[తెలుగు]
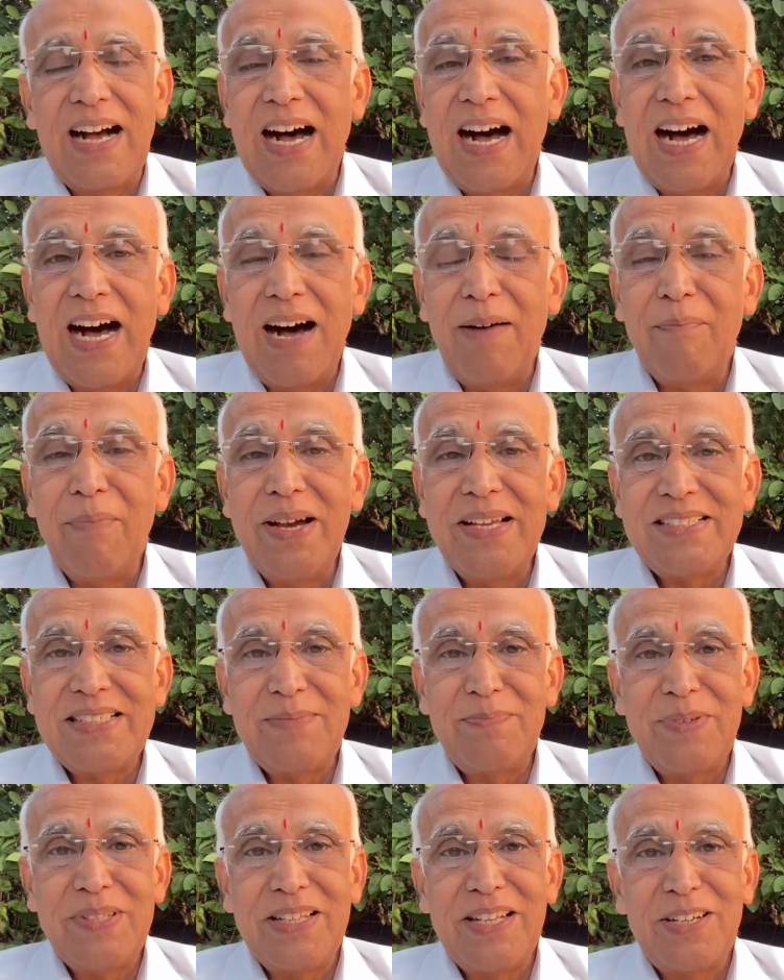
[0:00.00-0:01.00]
ఆ అమ్మాయి
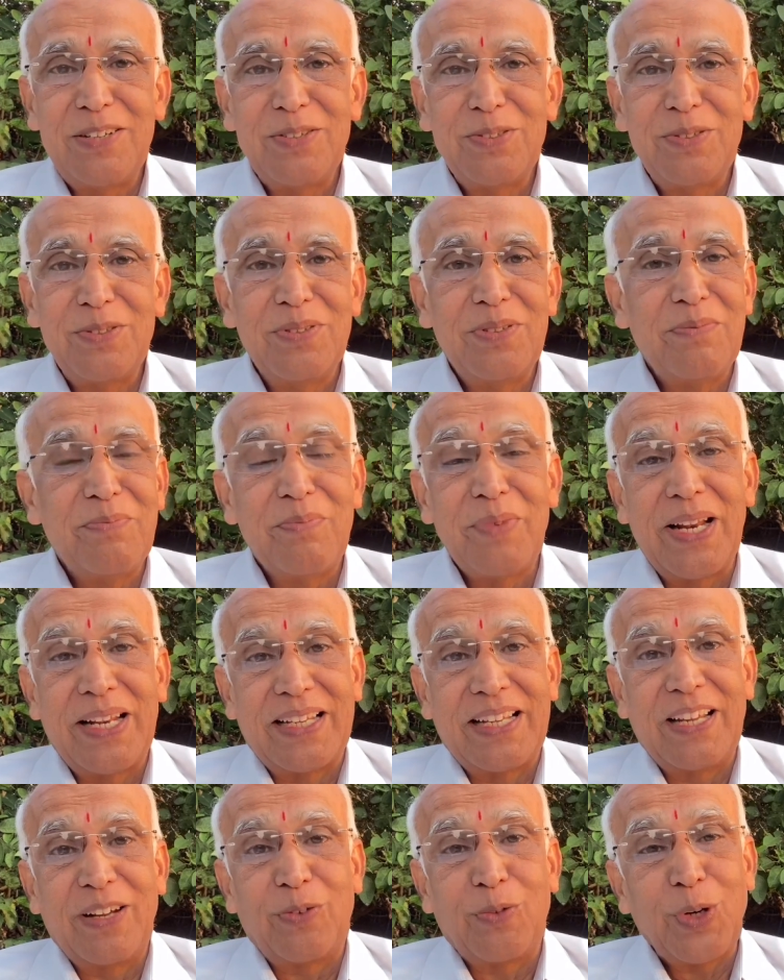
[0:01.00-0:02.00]
చెప్పిన దాంట్లో
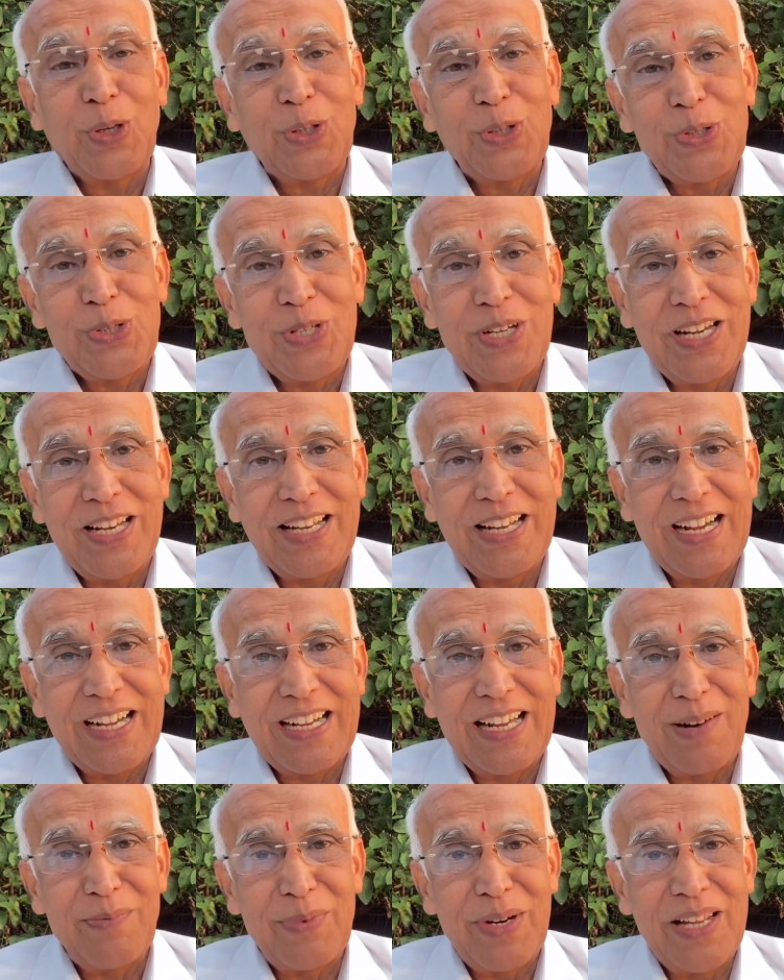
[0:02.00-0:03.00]
మనకి కొట్టొచ్చినట్లుగా
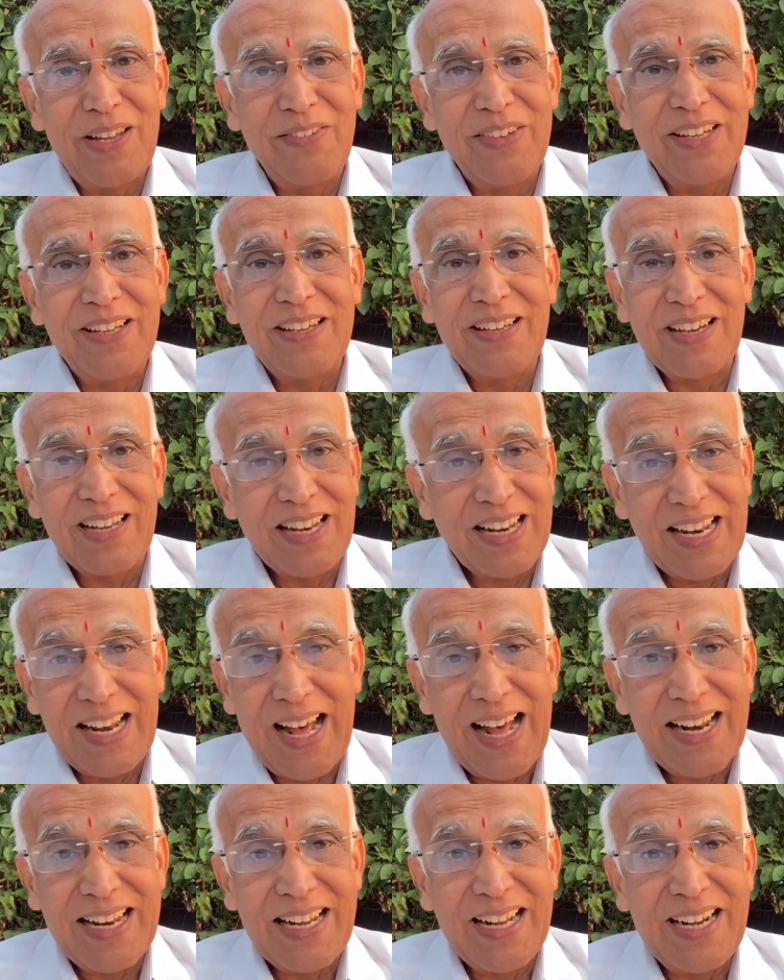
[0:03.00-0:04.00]
కనపడేవి
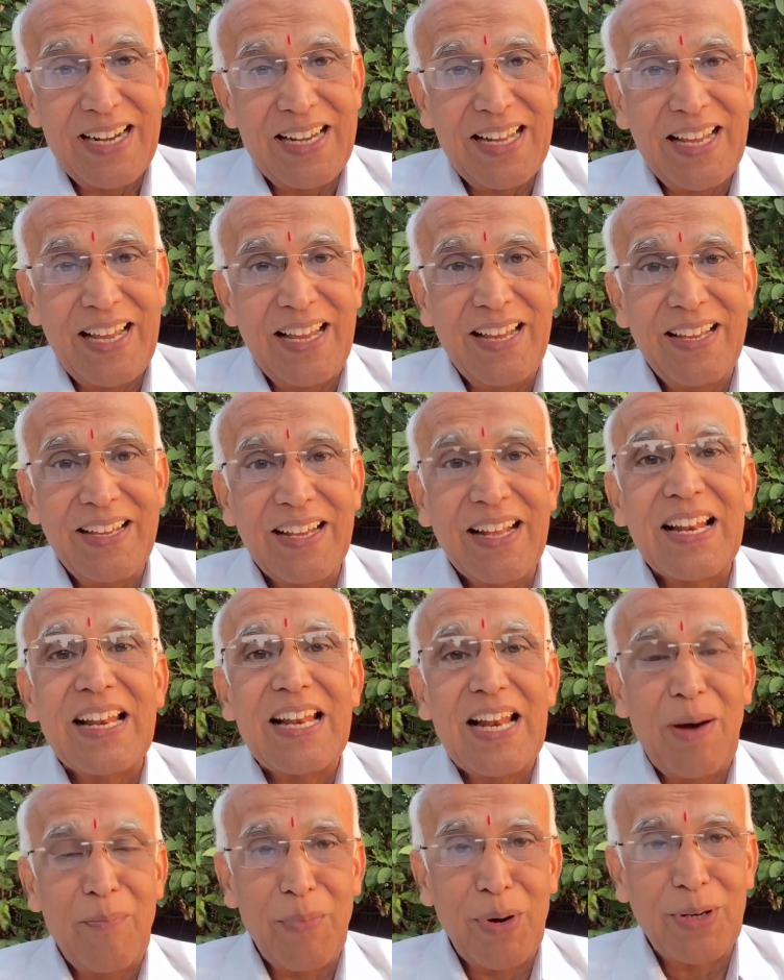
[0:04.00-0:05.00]
నాన్న అంటే
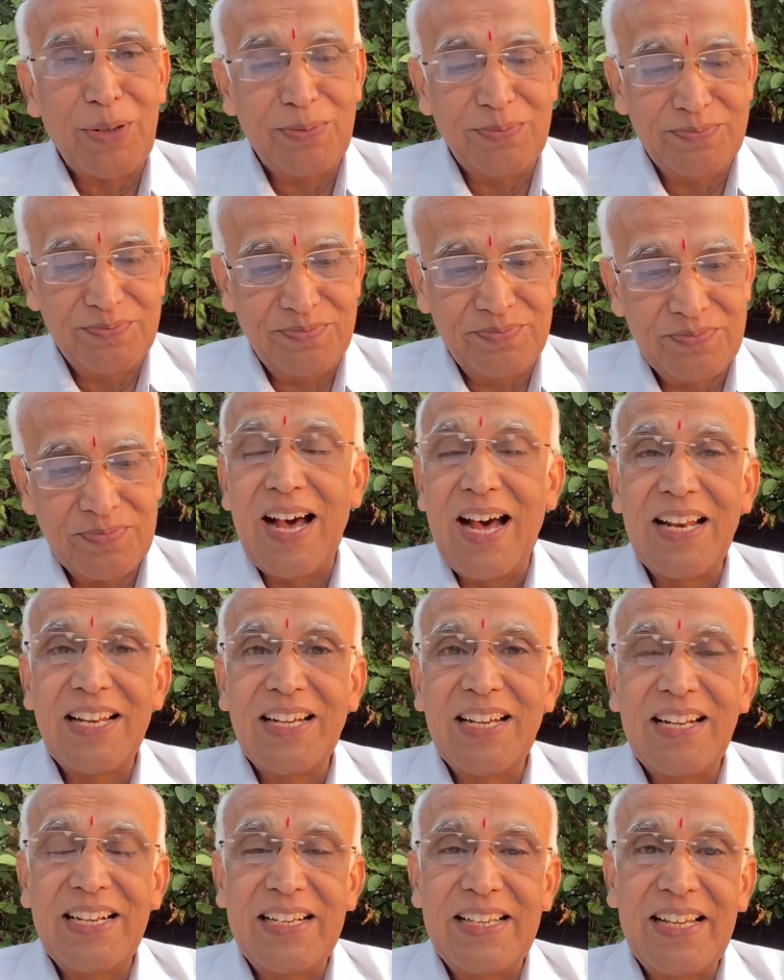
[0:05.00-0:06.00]
నమ్మకం నాన్న
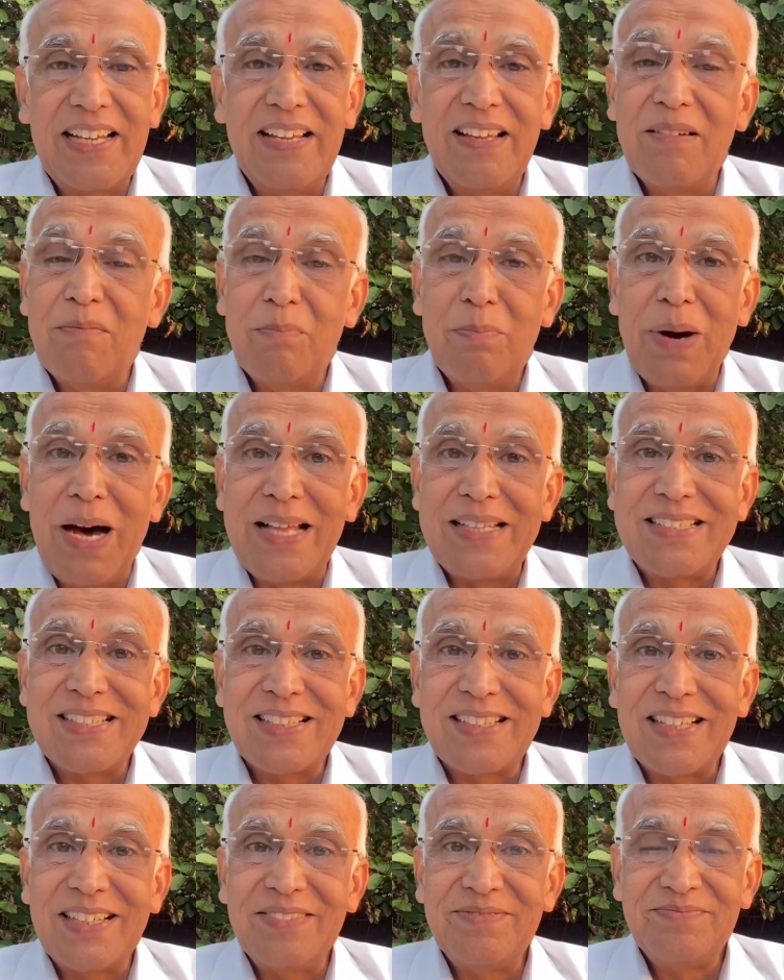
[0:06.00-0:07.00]
అంటే
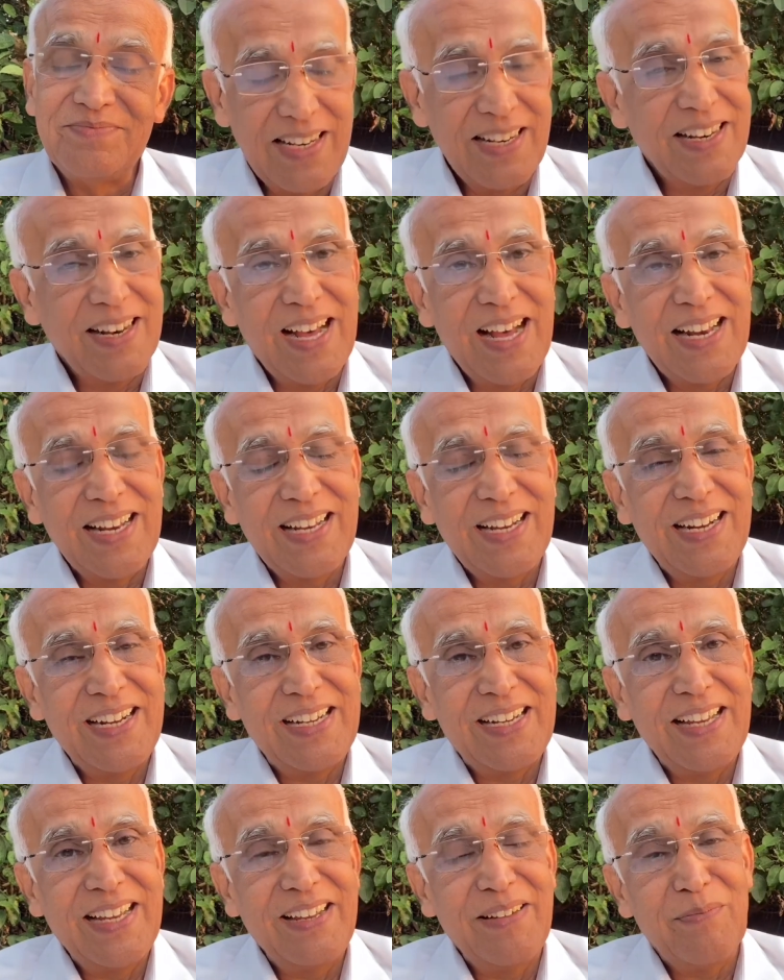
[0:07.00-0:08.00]
బాధ్యత నాన్న
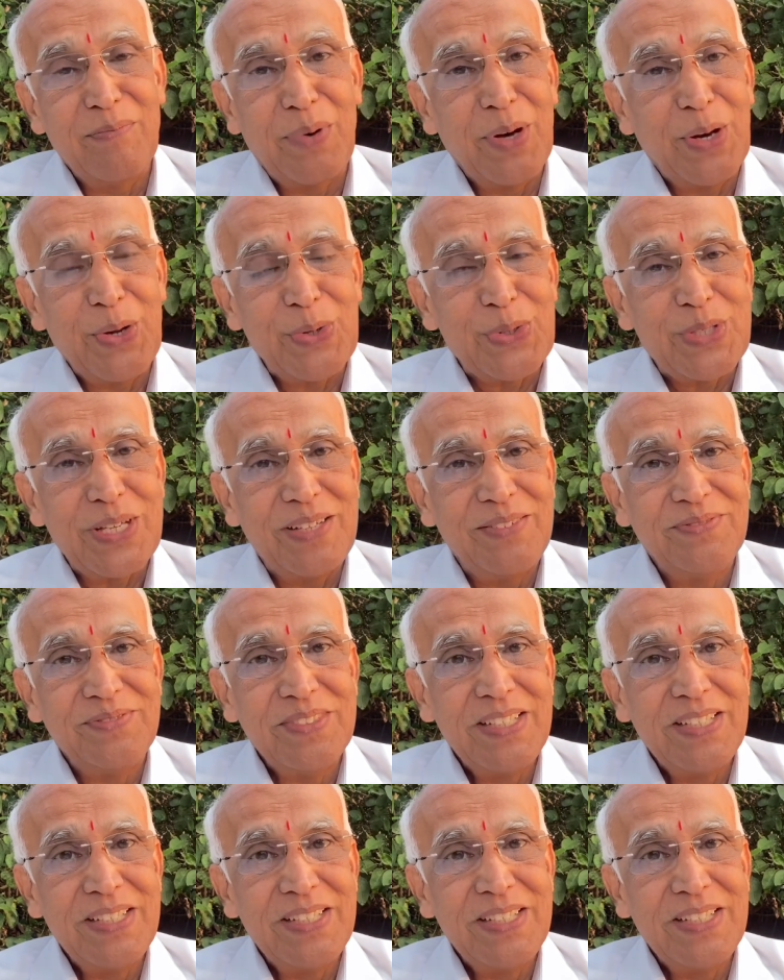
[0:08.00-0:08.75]
అంటే భరోసా